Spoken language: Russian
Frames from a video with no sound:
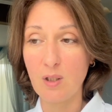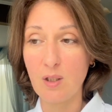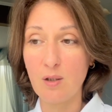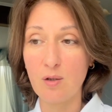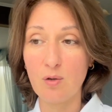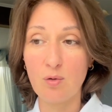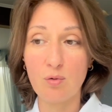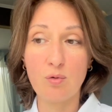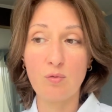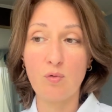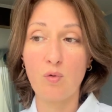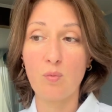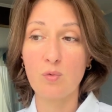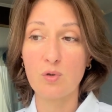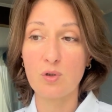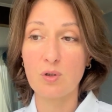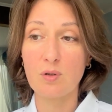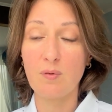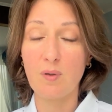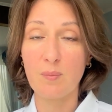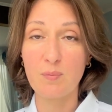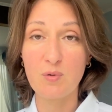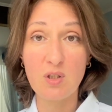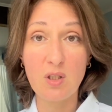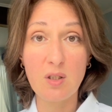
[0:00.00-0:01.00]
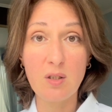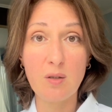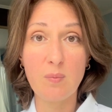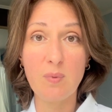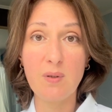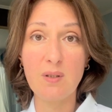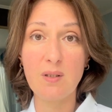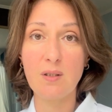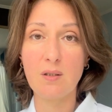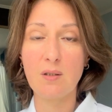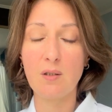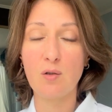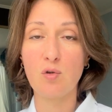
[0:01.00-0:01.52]
и у него может вообще не
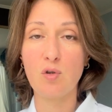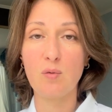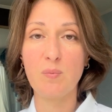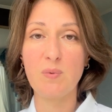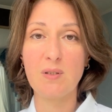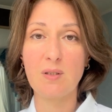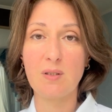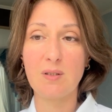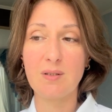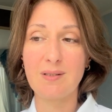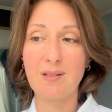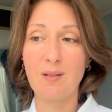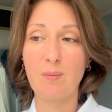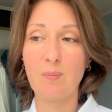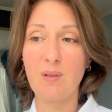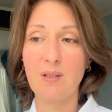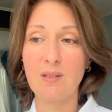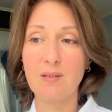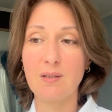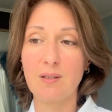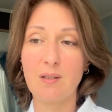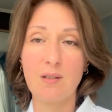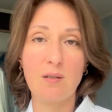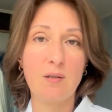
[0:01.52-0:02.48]
быть никакой психосоматики,